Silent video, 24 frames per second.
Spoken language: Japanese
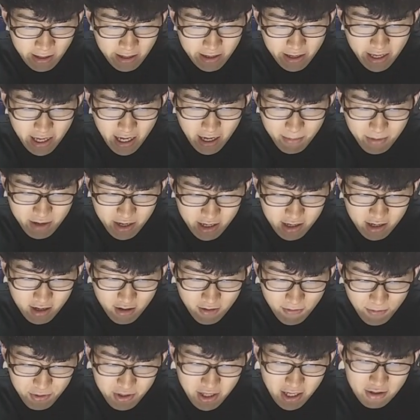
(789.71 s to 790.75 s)
えアメリカ
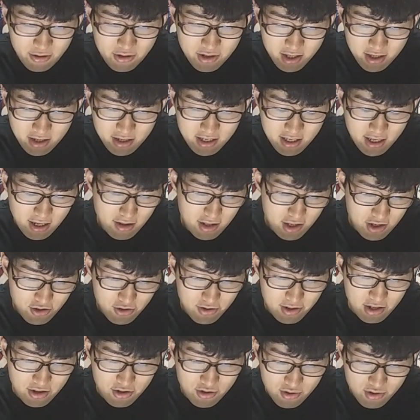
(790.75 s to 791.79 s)
を舞台として2020
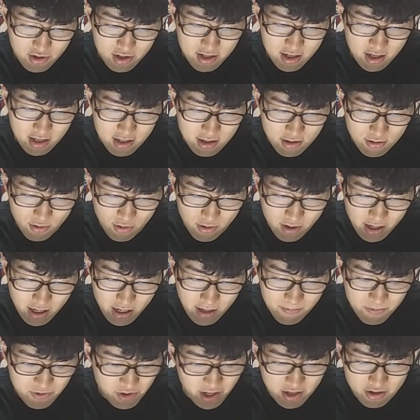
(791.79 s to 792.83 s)
年11月号か
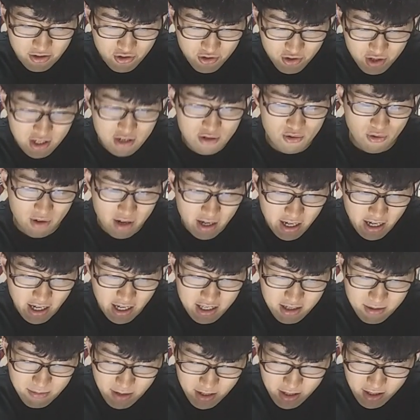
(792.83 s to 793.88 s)
らじゃあ11号から
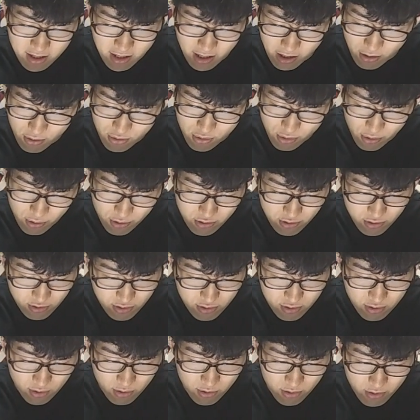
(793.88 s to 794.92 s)
始まっているという
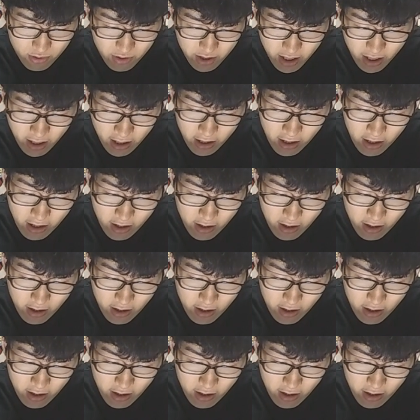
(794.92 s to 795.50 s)
ところで、